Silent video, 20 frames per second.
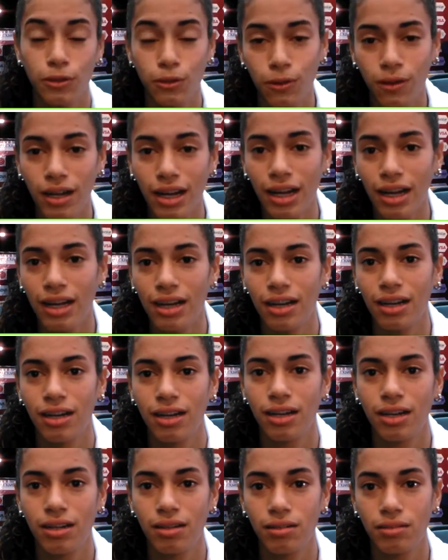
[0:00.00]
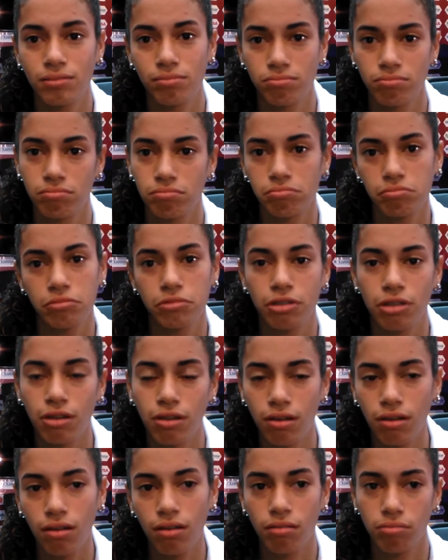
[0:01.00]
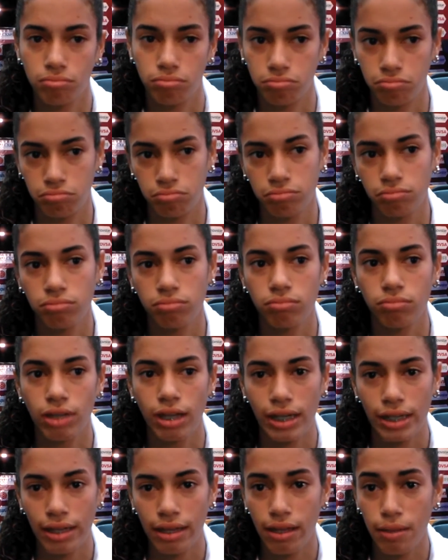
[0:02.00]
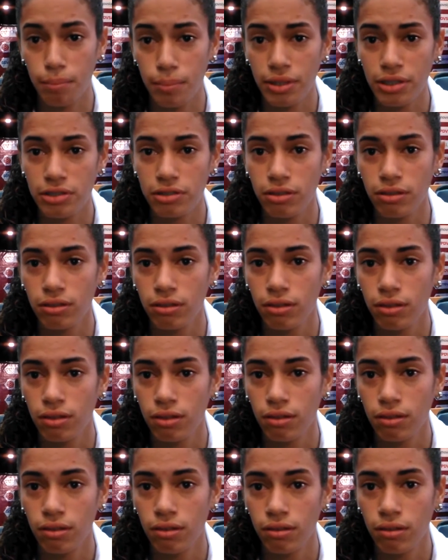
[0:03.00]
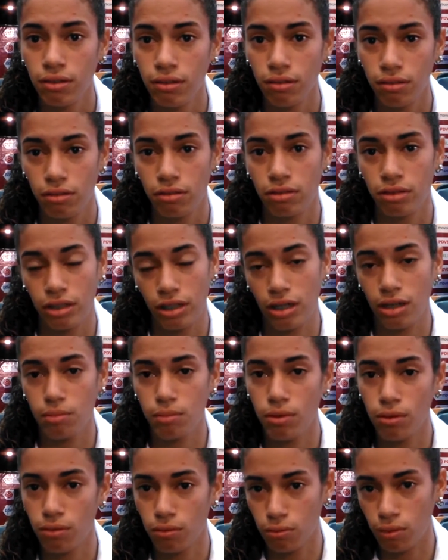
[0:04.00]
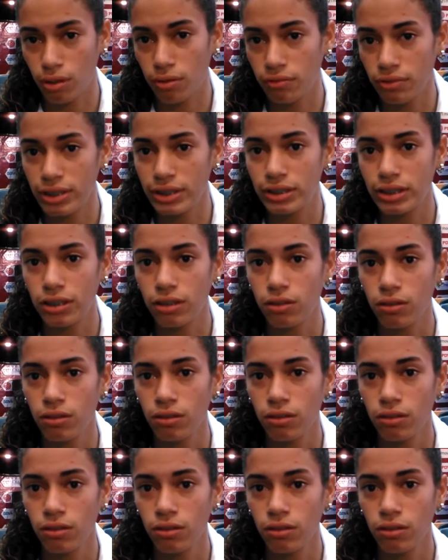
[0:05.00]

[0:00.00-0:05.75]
Tocar, no agarrar de piso, tenemos buen físico,